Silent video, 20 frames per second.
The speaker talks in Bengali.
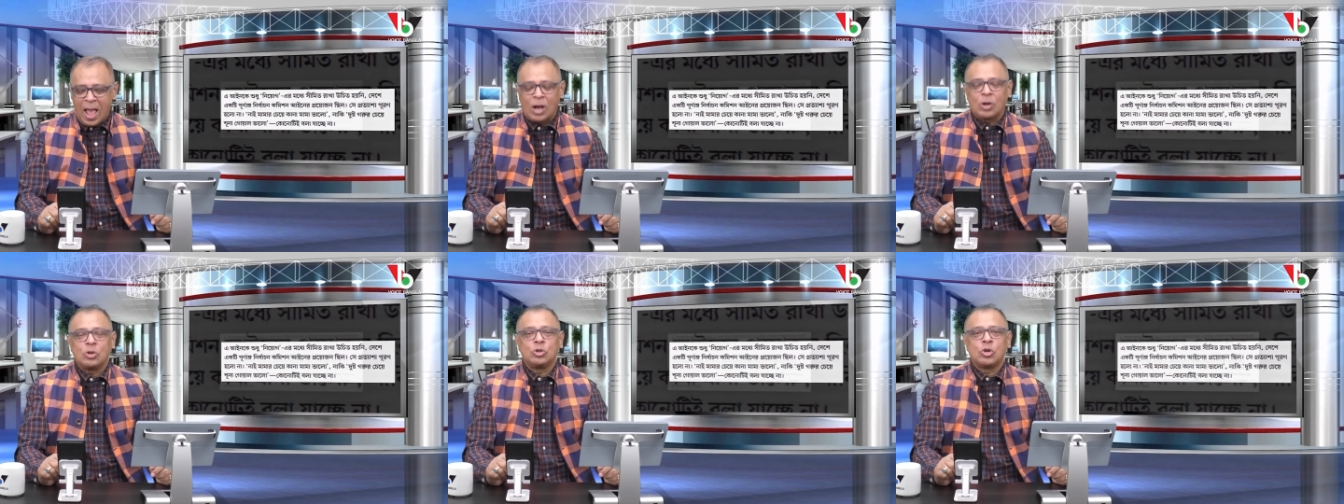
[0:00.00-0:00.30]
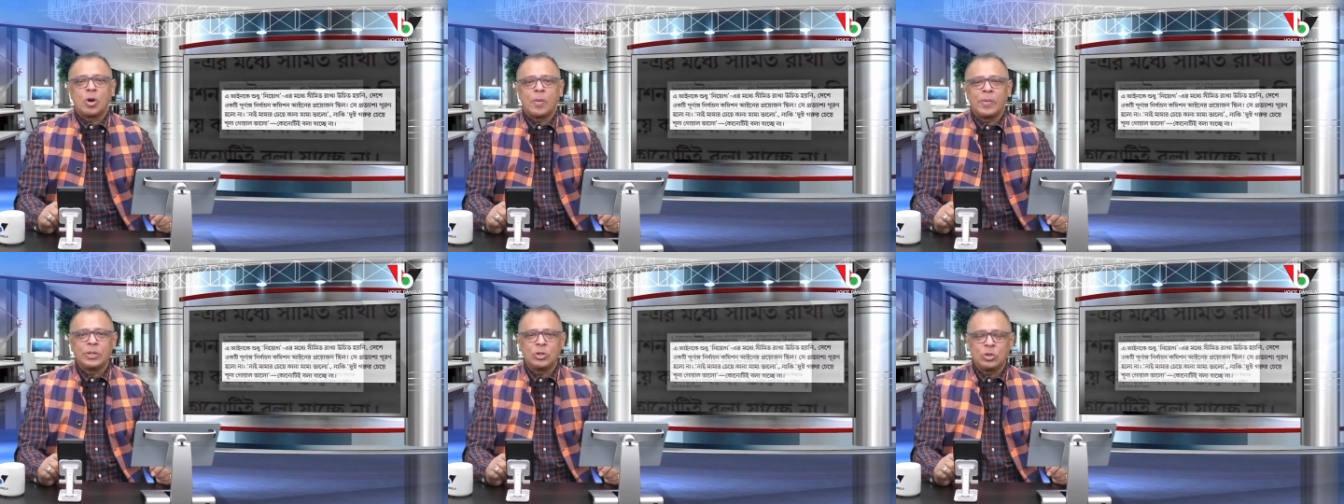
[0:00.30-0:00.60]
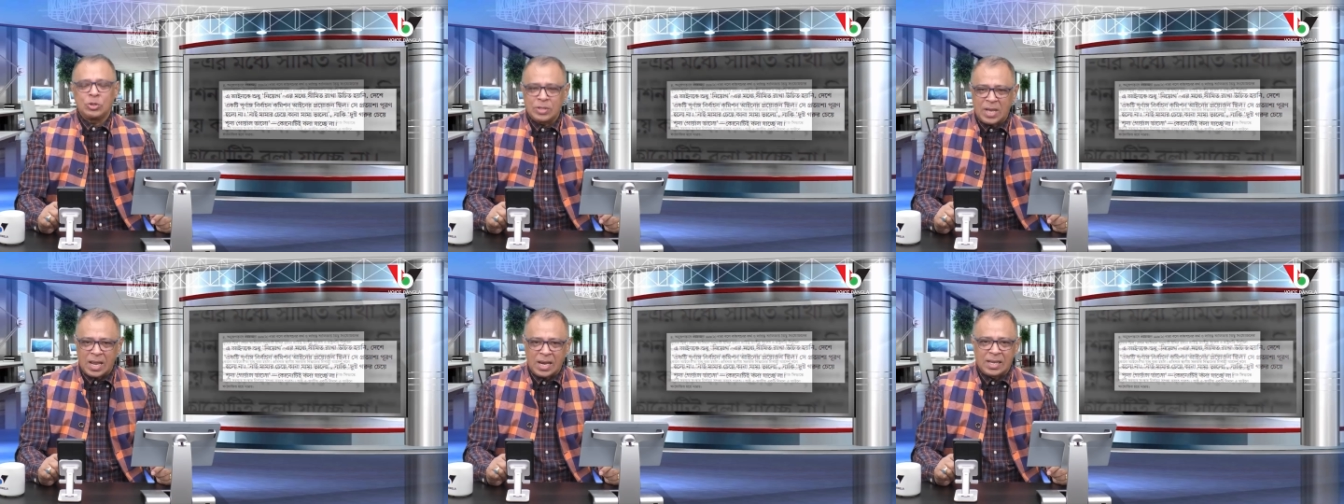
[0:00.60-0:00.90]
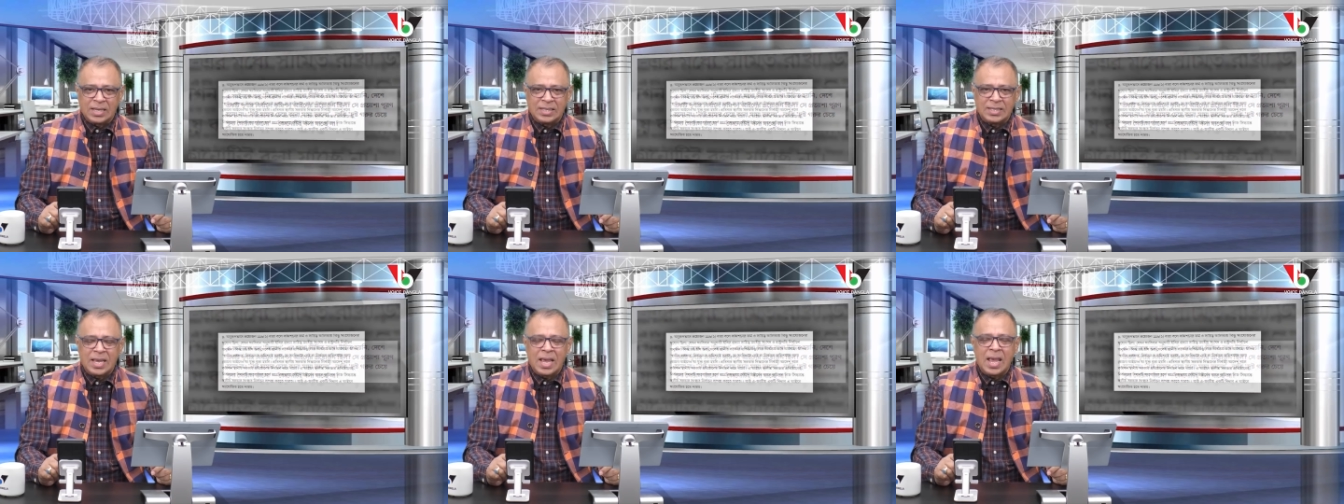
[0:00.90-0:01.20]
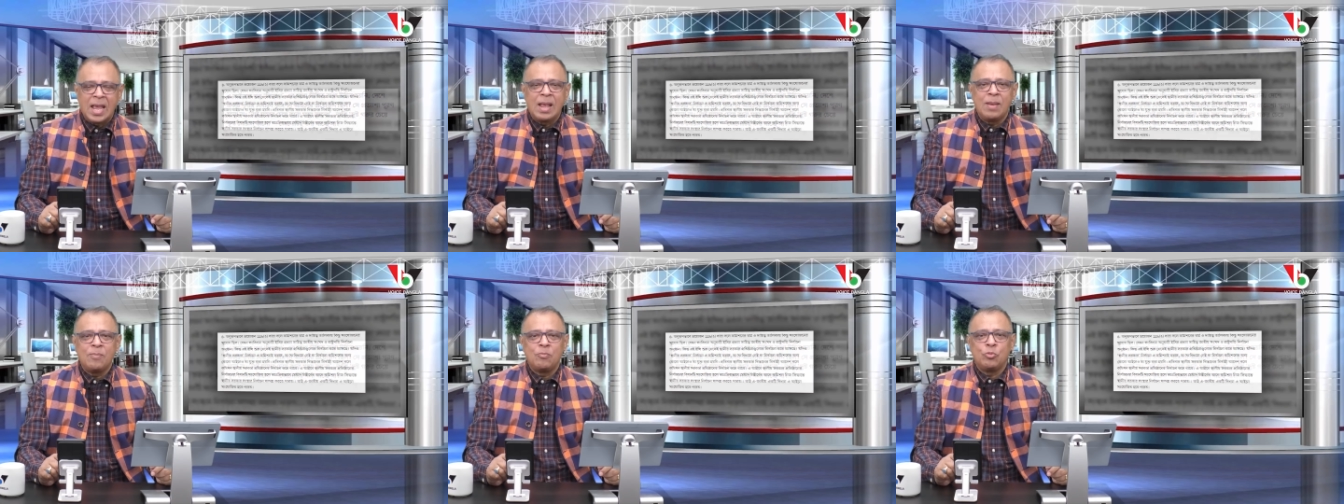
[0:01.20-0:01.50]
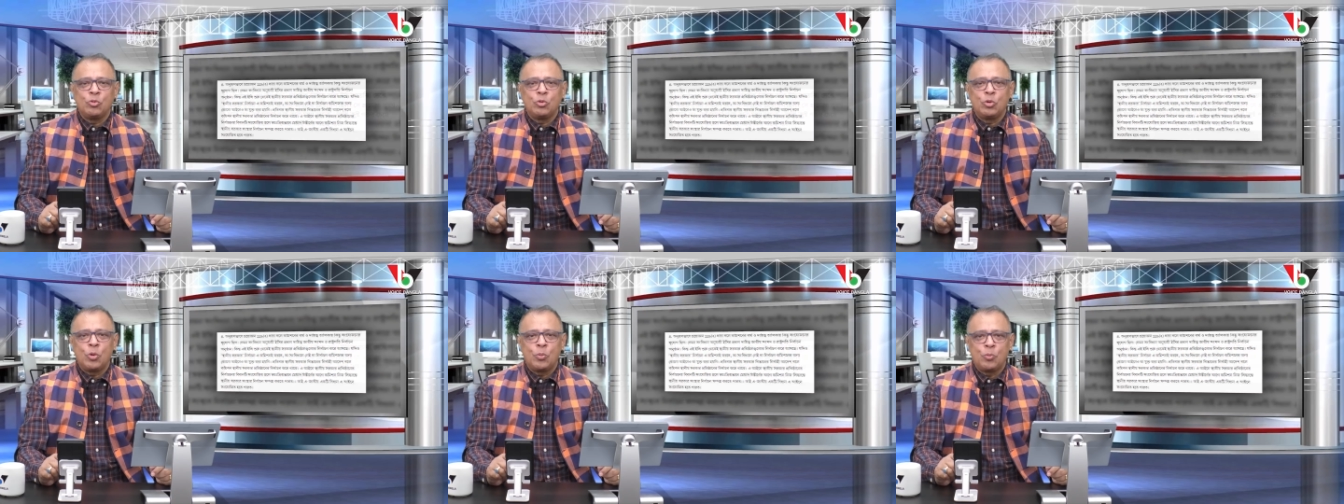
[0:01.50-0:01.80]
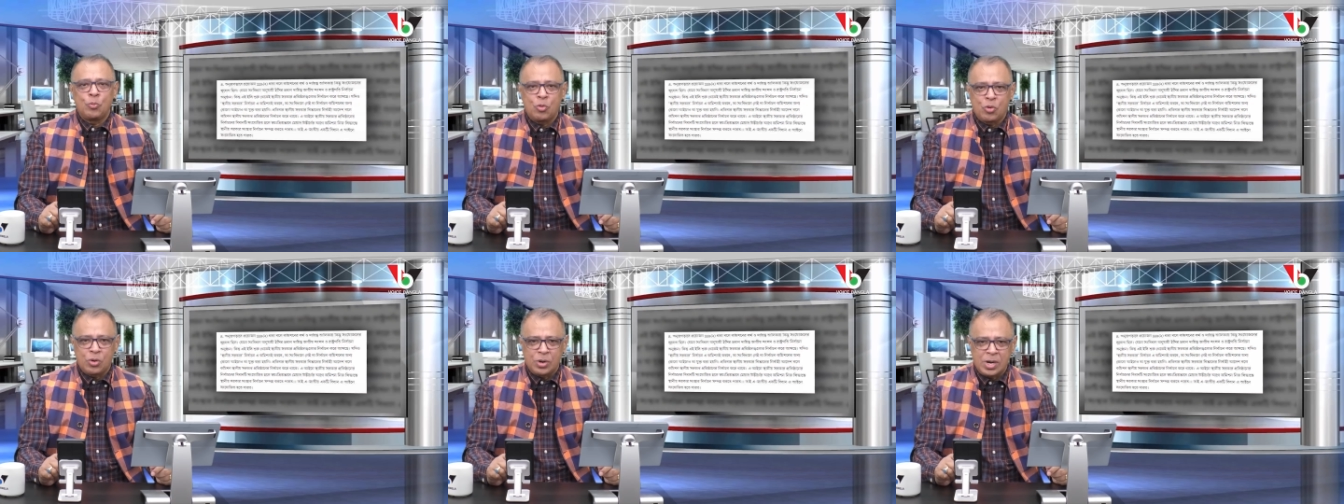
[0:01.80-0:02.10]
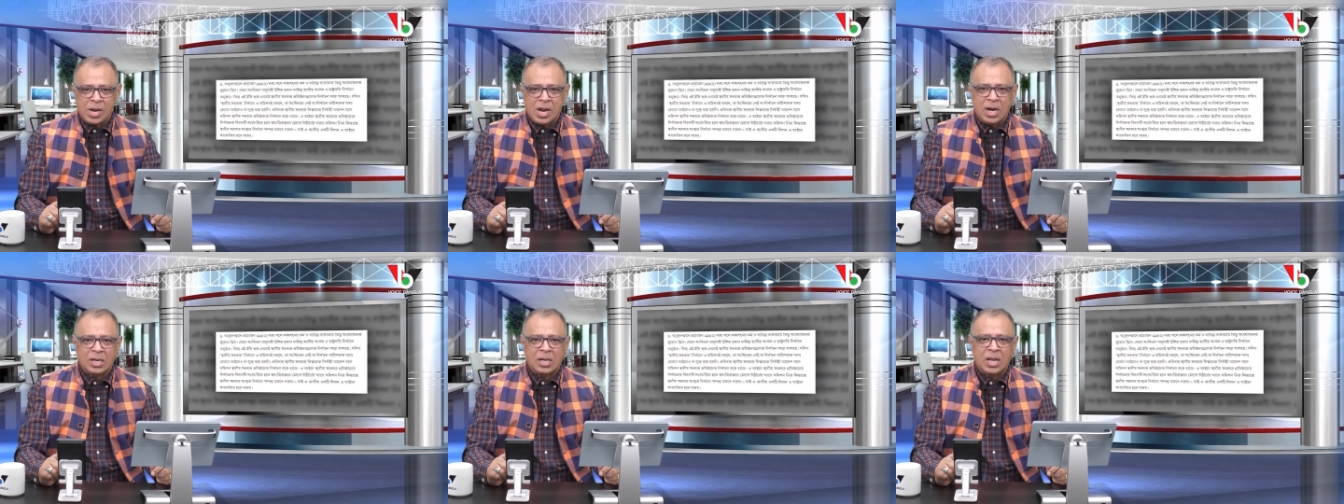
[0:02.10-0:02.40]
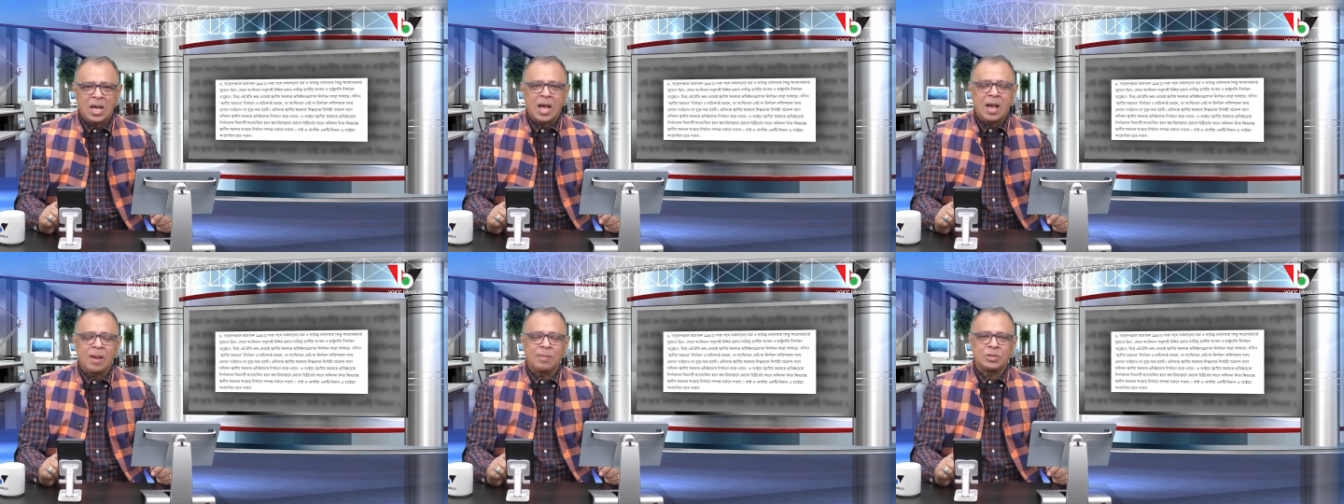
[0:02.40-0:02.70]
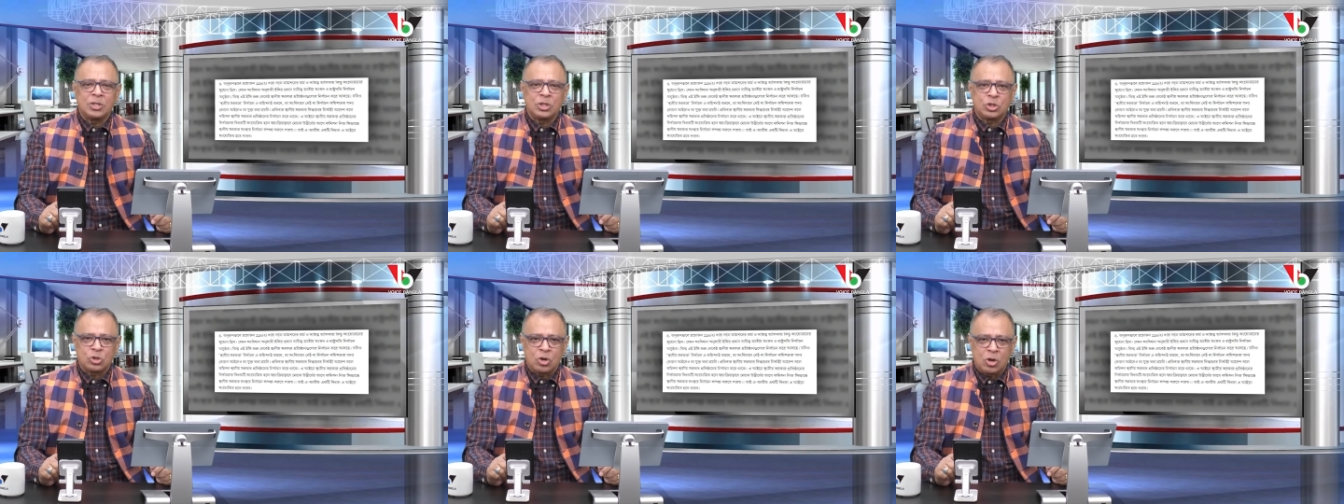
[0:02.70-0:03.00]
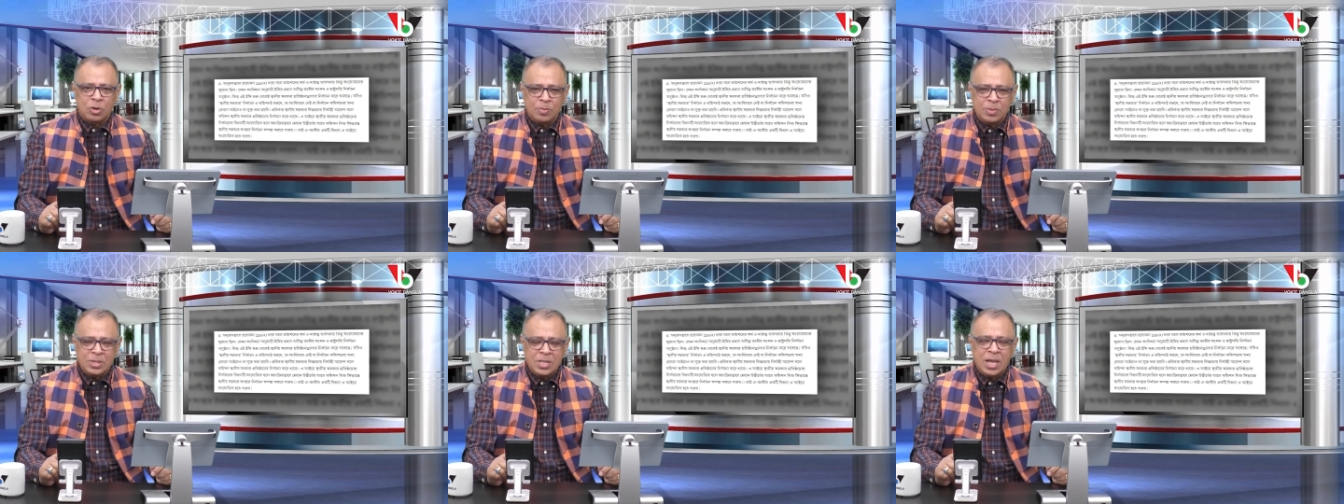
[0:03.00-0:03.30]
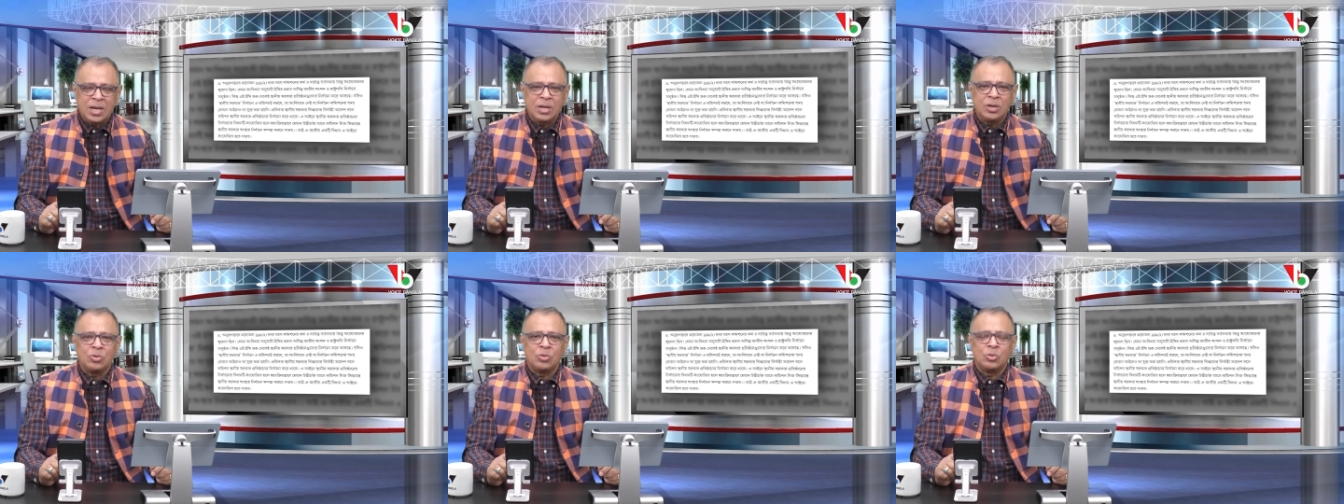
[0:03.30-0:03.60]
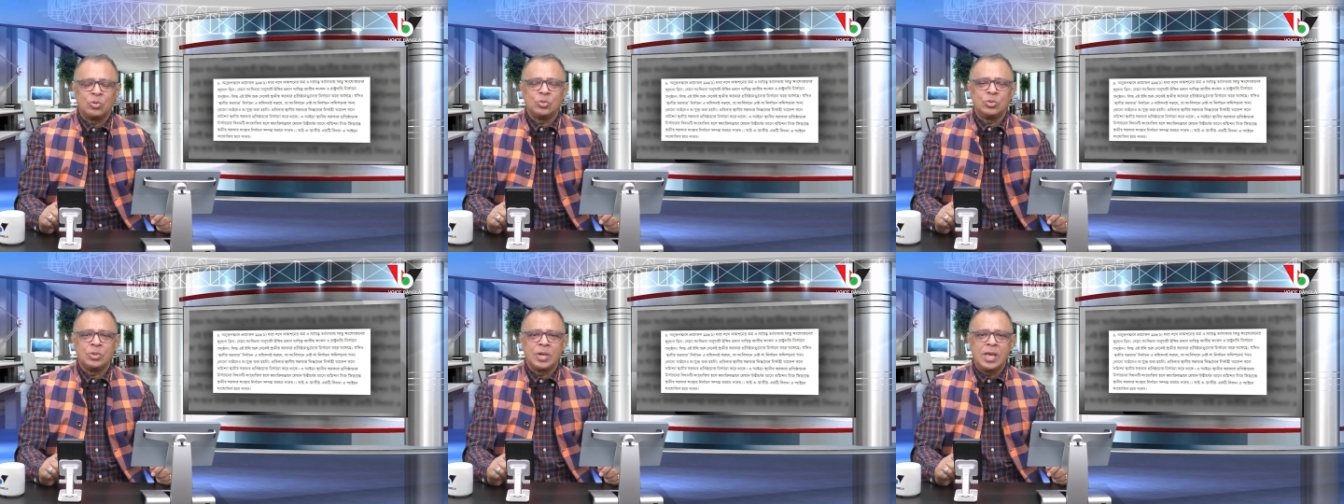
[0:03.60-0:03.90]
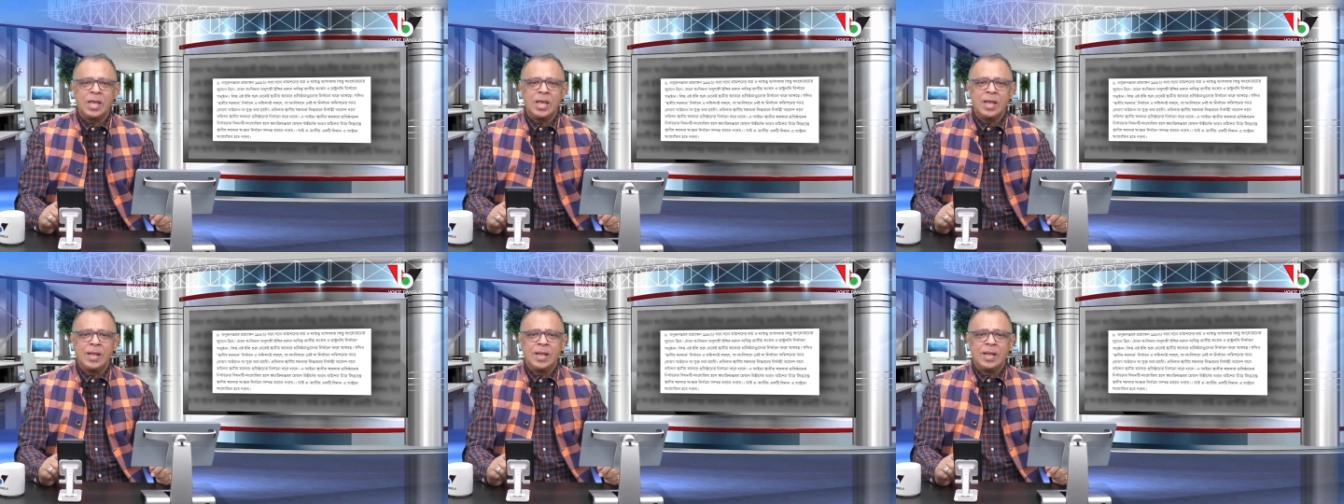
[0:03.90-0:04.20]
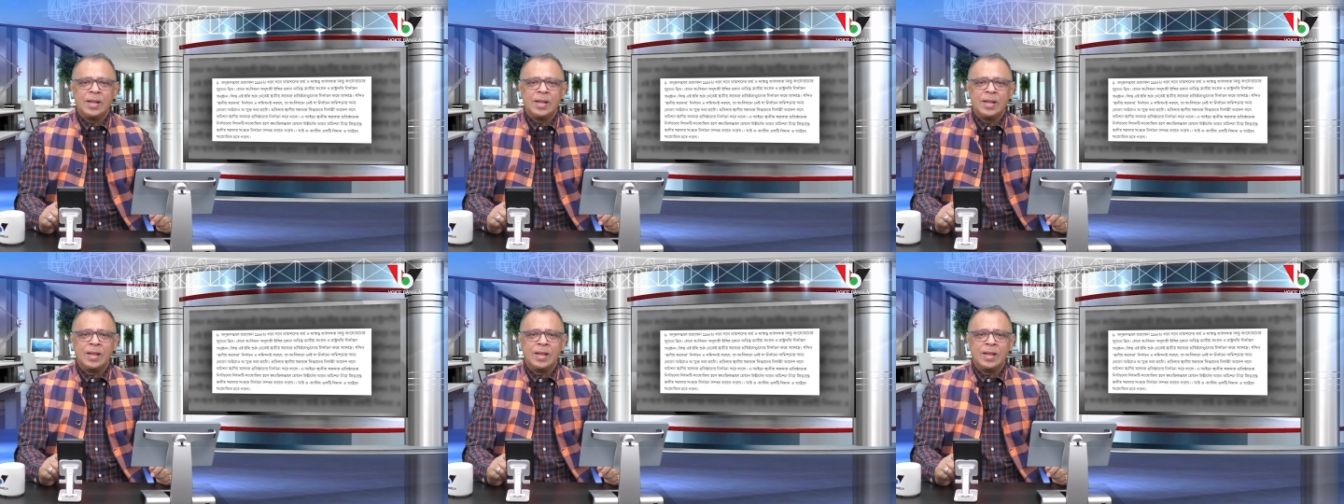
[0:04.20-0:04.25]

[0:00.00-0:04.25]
এখন সবাই তো জানে যে এই পুরো প্রক্রিয়াটা আমাদের সংবিধান অনুযায়ী